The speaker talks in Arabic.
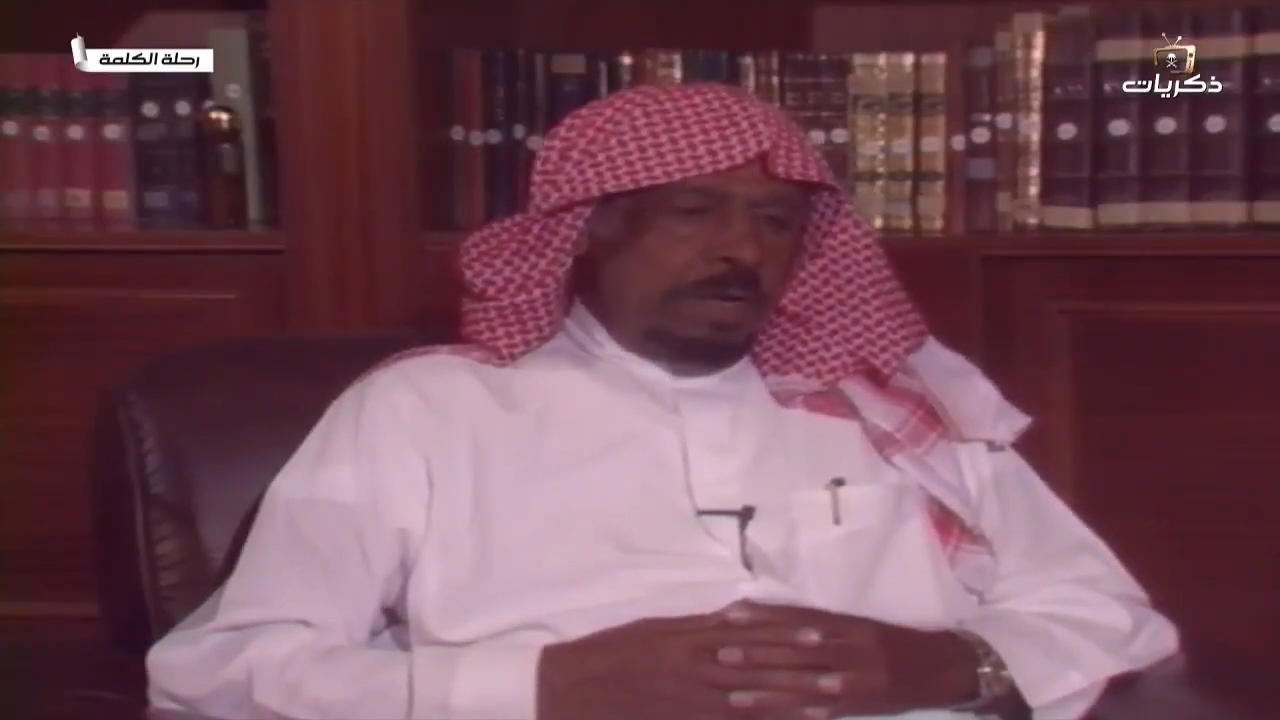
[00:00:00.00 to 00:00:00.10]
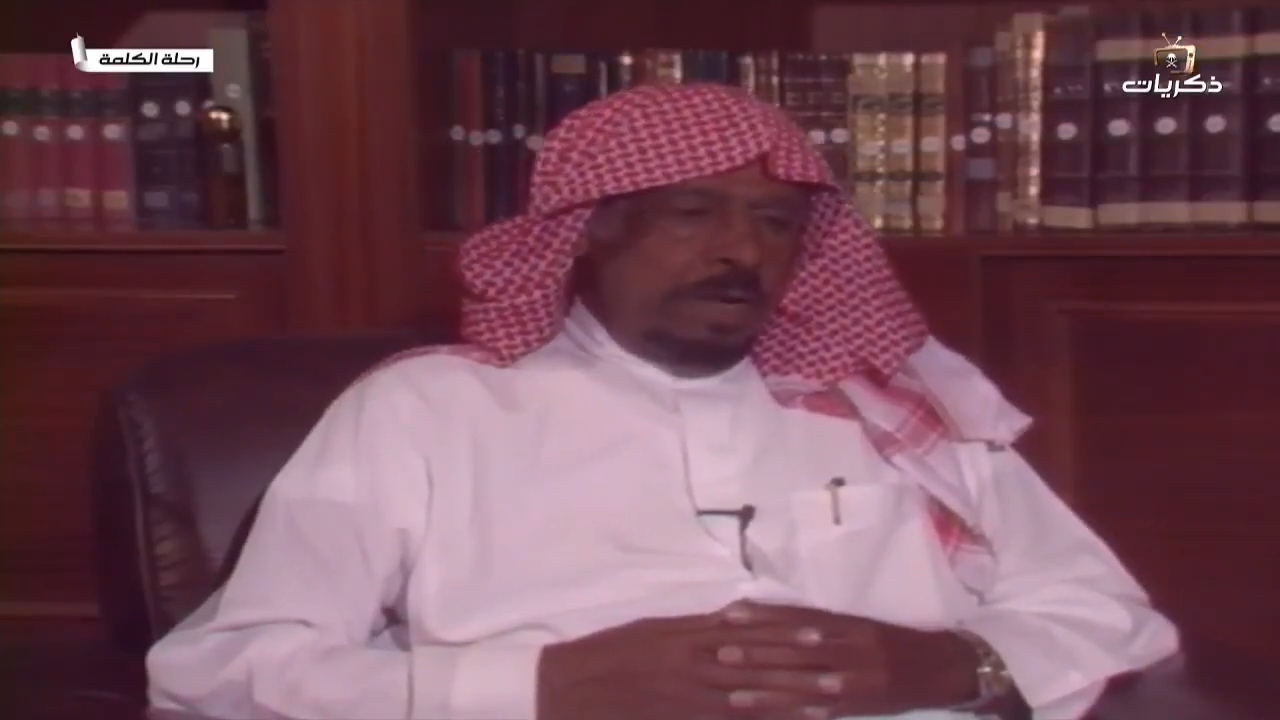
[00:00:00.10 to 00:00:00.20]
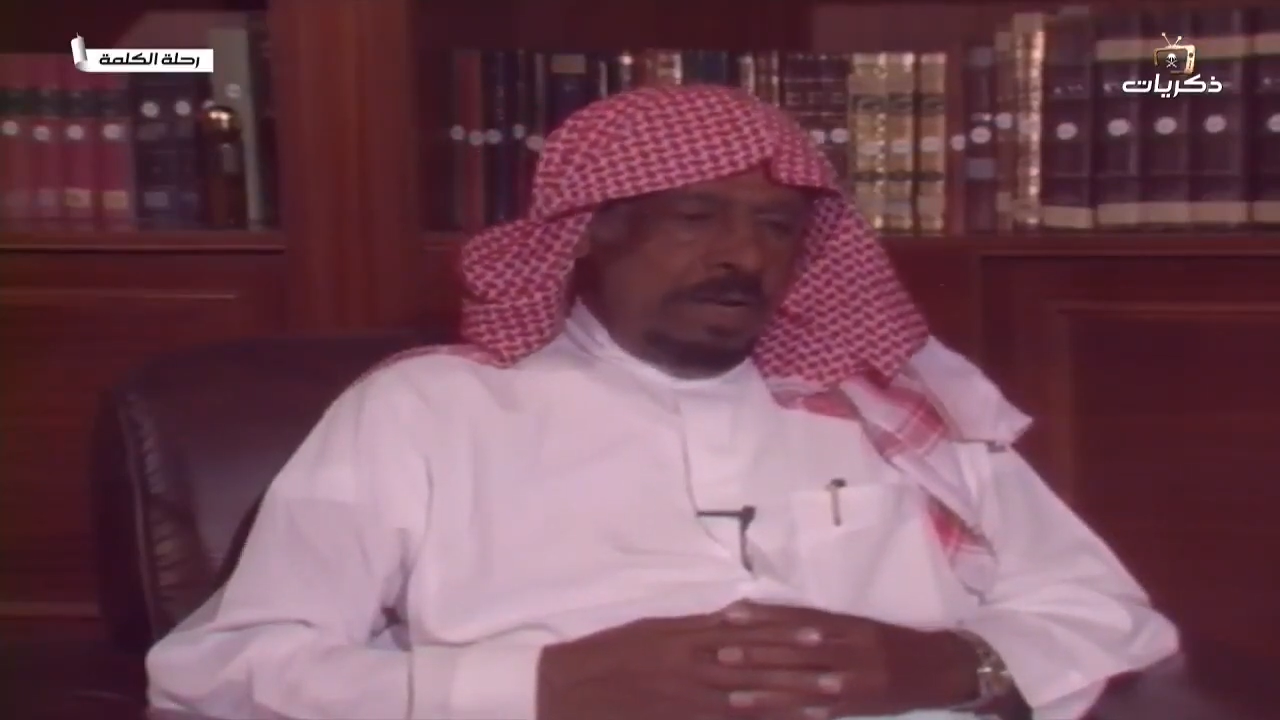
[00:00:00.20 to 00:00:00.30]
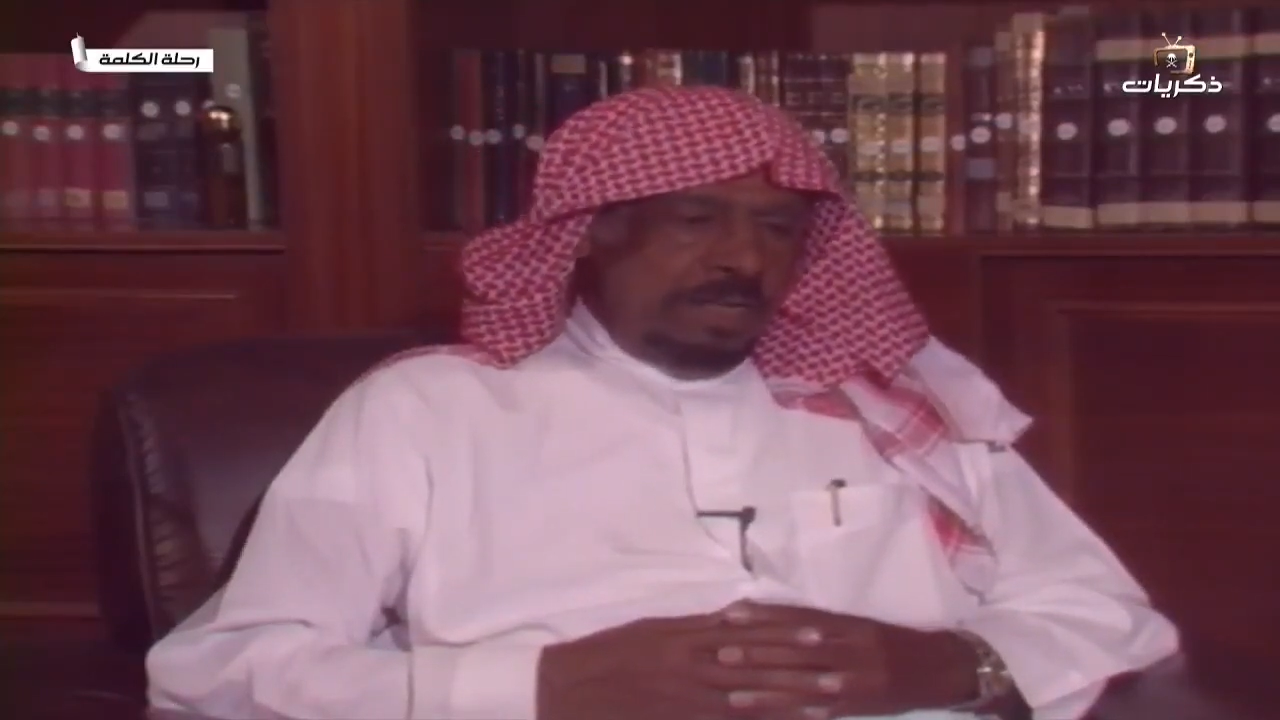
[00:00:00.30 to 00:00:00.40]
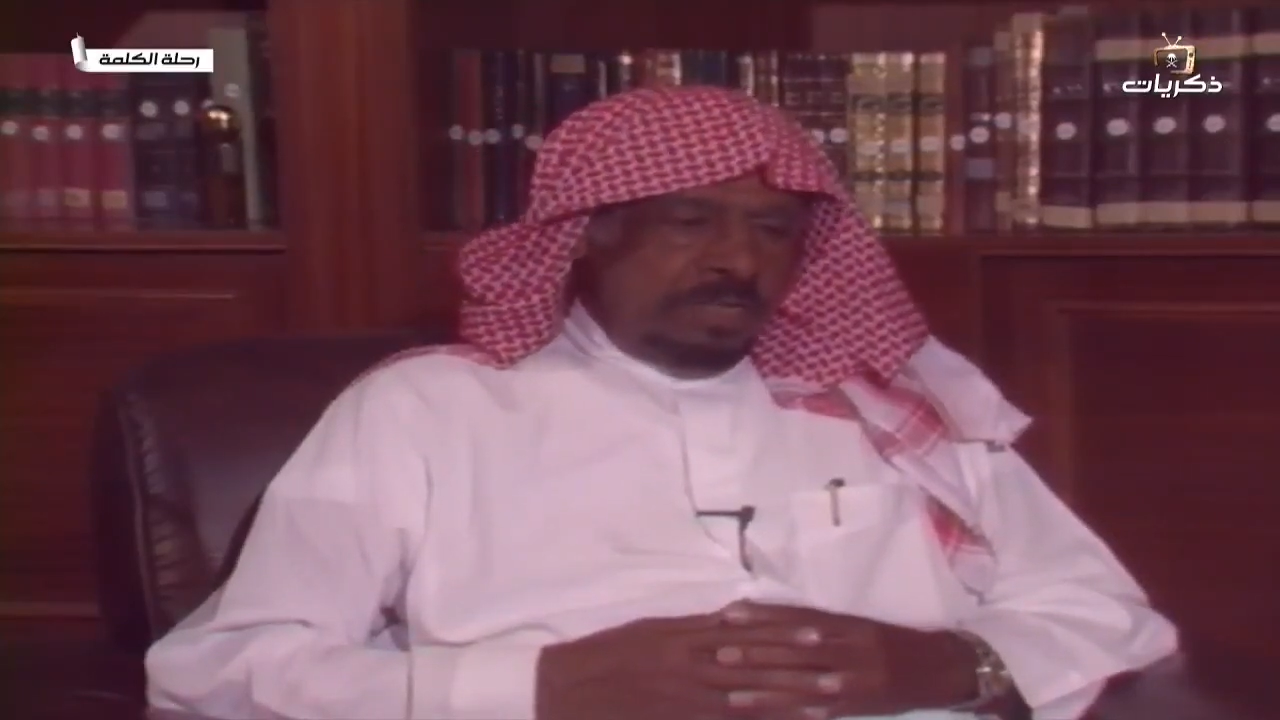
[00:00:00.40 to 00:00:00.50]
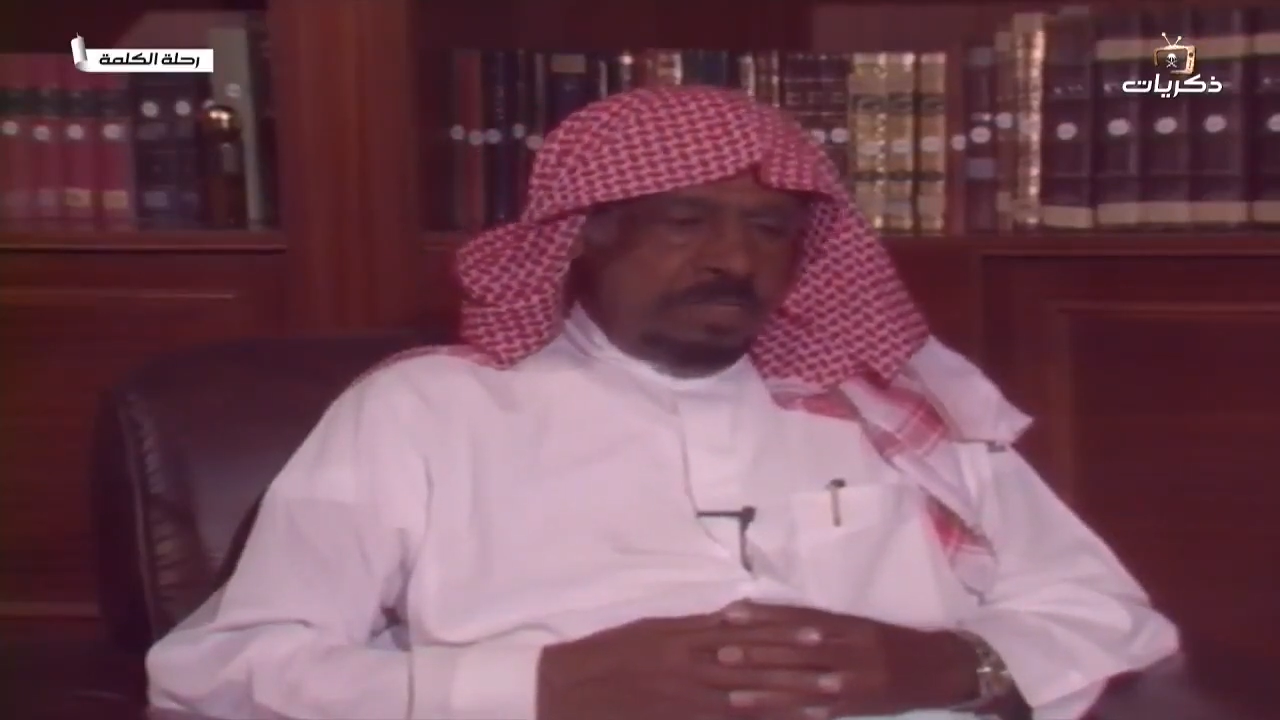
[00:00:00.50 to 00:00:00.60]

أنني